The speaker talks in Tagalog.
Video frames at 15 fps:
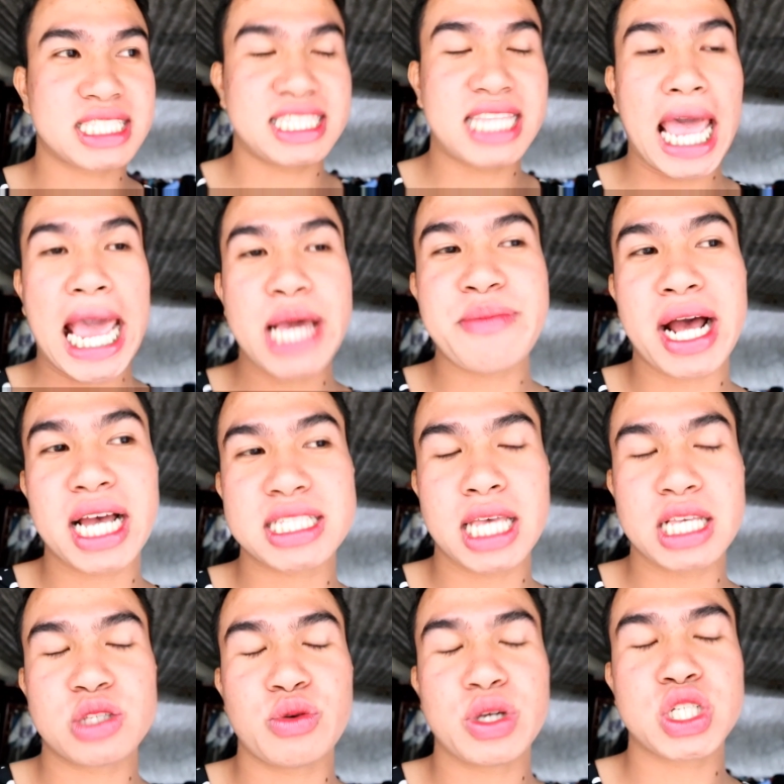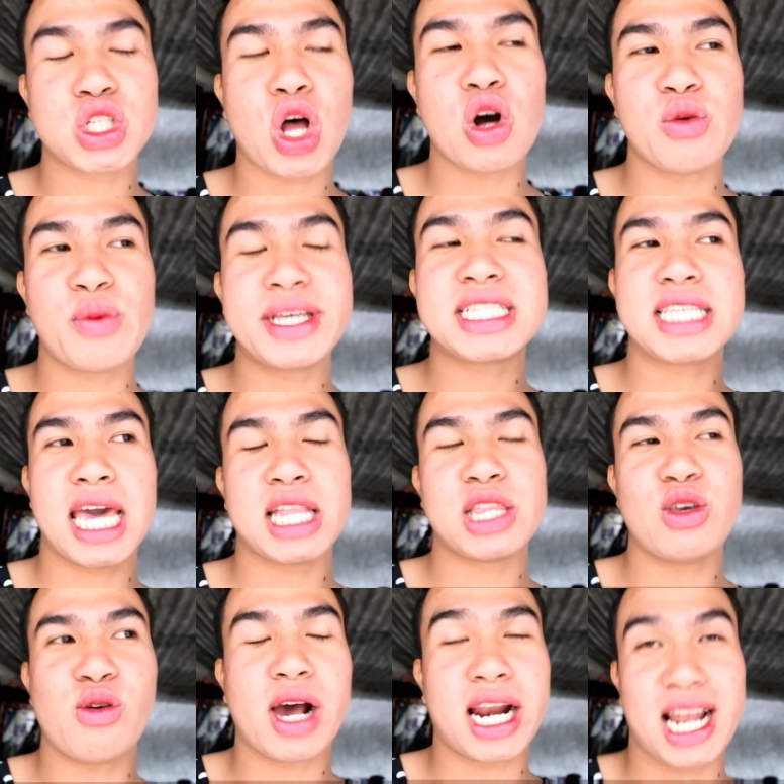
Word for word: day, mga sis, we should always get yung